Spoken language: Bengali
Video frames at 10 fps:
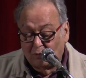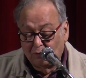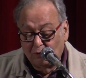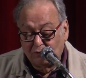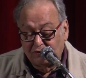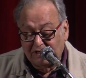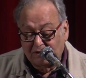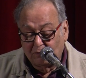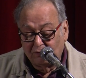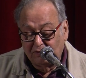অন্য যে
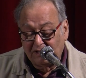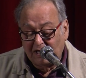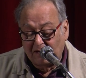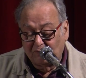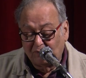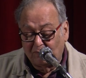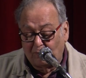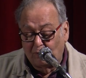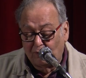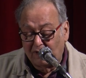কোনো দিন এমন
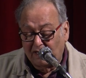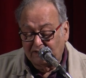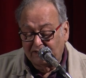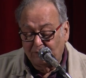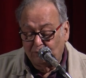ভোর রাত্রি